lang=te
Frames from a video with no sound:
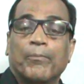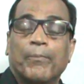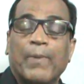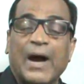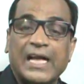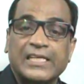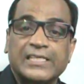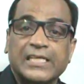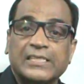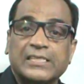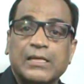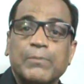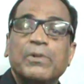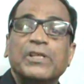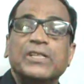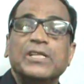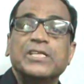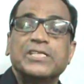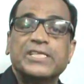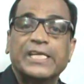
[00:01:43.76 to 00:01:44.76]
భాష
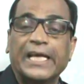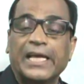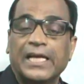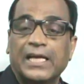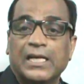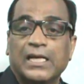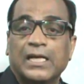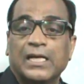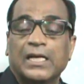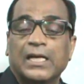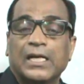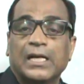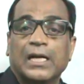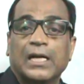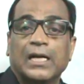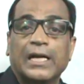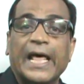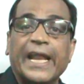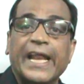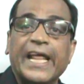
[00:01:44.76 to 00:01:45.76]
సంబంధించి
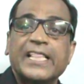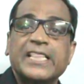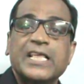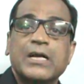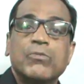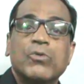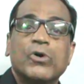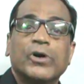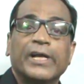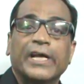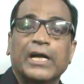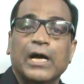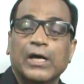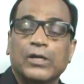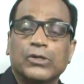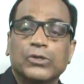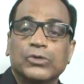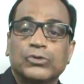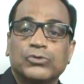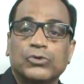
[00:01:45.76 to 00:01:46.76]
నరేంద్ర మోడీ
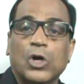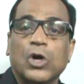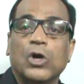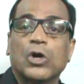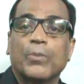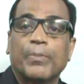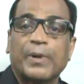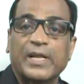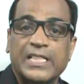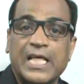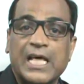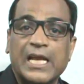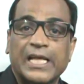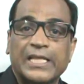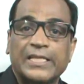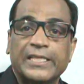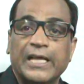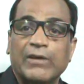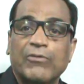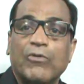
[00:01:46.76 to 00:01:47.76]
గారు త్వరలో ప్రధాని
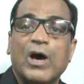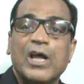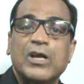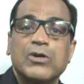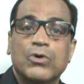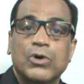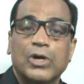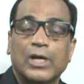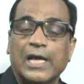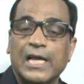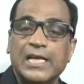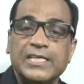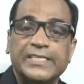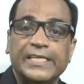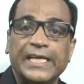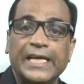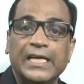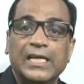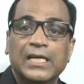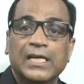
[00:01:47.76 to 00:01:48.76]
అయితే వారిని కూడా
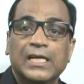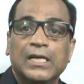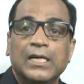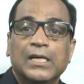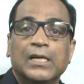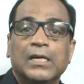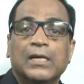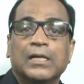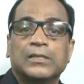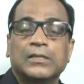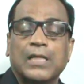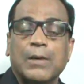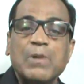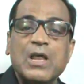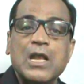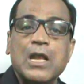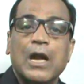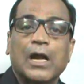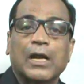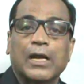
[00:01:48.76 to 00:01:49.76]
కలిసి
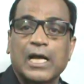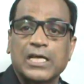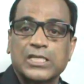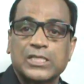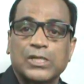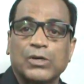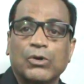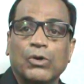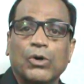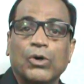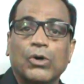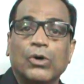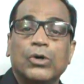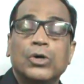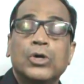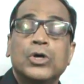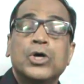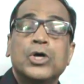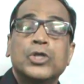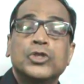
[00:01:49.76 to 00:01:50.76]
తమిళనాడు రాష్ట్రంలో
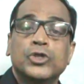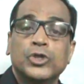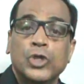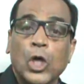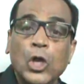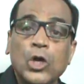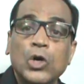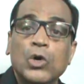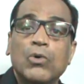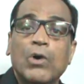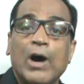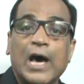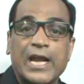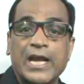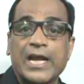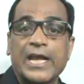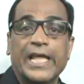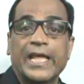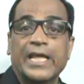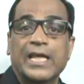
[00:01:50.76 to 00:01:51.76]

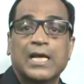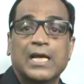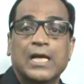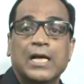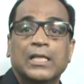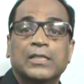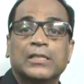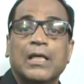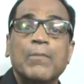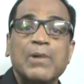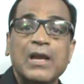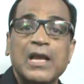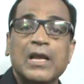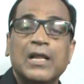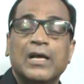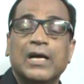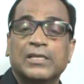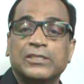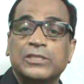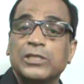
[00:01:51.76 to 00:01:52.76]
తెలుగువారిని
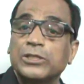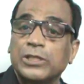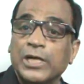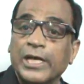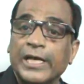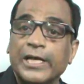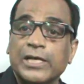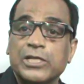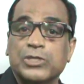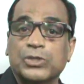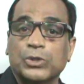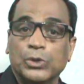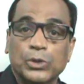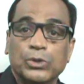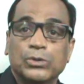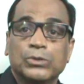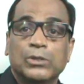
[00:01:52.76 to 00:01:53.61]
తమిళీలుగా చిత్రీకరిస్తూ